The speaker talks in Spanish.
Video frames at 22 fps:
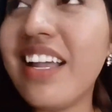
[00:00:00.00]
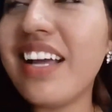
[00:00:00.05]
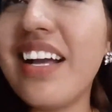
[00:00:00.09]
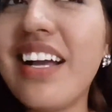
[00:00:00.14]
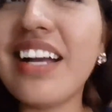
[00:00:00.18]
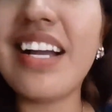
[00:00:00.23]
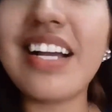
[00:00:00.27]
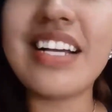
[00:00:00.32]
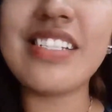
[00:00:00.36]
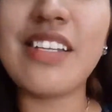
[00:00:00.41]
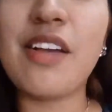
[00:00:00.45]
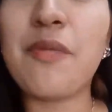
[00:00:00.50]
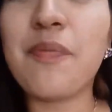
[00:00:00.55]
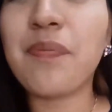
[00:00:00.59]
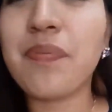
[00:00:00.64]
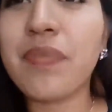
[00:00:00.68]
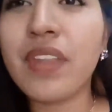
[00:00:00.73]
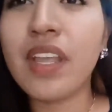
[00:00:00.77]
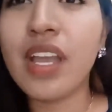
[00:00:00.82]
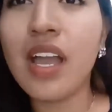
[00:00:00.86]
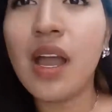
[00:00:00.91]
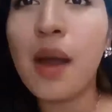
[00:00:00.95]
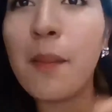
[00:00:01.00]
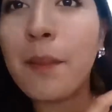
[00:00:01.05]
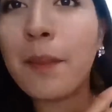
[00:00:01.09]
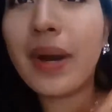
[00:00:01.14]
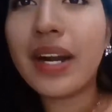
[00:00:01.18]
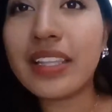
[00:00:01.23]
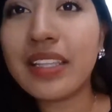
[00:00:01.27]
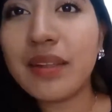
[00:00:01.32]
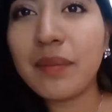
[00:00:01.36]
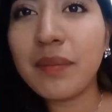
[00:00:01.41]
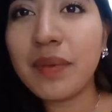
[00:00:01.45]
no le
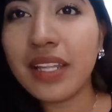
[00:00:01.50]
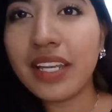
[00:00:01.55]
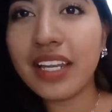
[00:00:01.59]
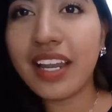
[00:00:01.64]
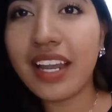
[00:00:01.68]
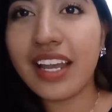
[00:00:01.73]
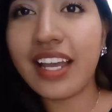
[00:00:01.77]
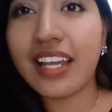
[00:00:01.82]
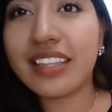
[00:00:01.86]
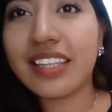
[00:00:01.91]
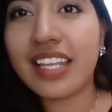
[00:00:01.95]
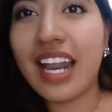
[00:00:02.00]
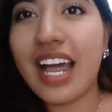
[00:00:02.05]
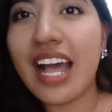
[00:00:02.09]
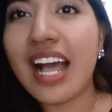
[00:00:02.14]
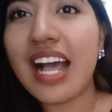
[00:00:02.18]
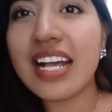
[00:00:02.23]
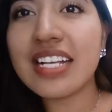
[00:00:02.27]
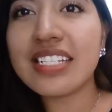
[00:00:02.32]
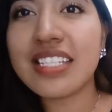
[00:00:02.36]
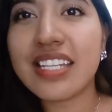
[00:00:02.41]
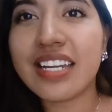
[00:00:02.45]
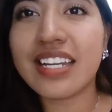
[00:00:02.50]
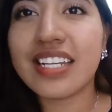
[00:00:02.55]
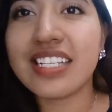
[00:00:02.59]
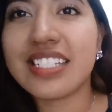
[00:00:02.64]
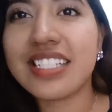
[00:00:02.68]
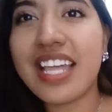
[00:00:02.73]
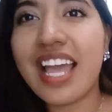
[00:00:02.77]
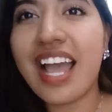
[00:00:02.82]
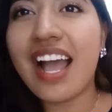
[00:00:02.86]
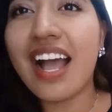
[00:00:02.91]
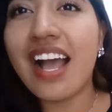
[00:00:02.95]
Martín Mina de atrás,
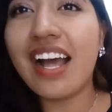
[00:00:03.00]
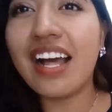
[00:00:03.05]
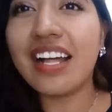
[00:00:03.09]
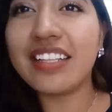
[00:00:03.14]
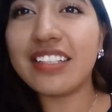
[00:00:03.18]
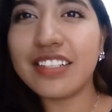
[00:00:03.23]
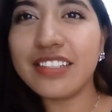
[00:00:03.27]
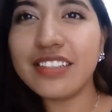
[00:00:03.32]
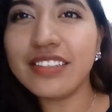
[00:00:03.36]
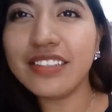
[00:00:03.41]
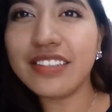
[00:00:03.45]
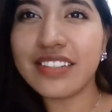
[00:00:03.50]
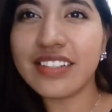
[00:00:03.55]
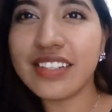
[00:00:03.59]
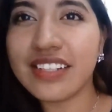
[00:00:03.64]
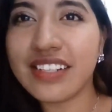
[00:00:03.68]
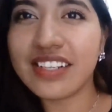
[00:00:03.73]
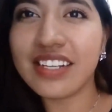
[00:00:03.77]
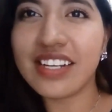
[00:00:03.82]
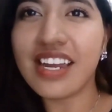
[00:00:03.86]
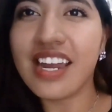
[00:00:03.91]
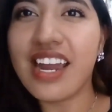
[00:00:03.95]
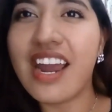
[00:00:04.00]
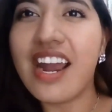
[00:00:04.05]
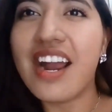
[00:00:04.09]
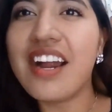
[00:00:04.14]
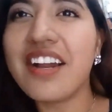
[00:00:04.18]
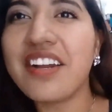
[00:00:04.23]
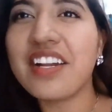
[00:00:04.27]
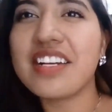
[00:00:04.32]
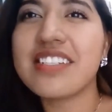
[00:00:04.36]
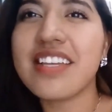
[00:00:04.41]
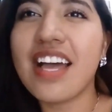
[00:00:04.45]
tristeando.
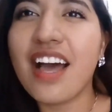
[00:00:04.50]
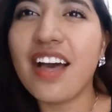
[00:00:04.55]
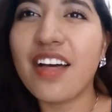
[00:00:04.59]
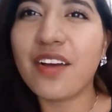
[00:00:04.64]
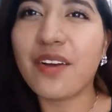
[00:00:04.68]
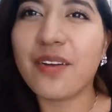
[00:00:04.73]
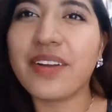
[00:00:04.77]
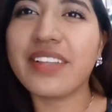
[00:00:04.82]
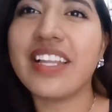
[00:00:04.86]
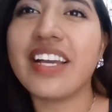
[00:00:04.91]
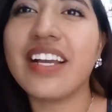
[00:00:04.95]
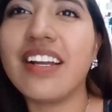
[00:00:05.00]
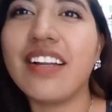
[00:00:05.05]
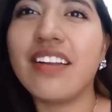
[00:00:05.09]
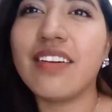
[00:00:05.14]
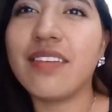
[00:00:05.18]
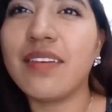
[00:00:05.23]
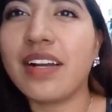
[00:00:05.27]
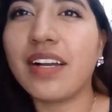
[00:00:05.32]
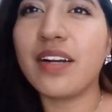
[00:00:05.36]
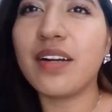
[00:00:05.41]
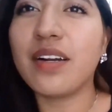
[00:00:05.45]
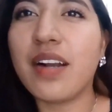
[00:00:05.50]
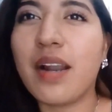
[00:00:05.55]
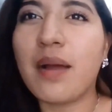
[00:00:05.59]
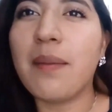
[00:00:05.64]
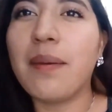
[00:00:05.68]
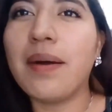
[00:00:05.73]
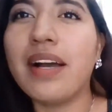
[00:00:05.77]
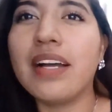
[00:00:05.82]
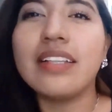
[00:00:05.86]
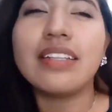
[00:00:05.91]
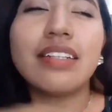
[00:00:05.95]
No se ha dado cuenta que lo vengo
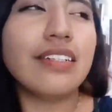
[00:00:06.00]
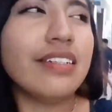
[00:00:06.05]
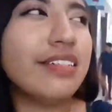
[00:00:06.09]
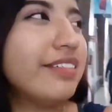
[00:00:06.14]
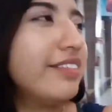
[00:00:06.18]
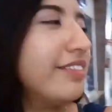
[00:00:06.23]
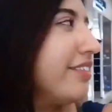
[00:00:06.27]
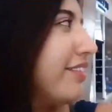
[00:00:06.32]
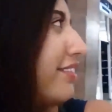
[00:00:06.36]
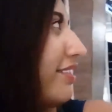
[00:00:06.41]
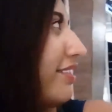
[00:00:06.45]
grabando.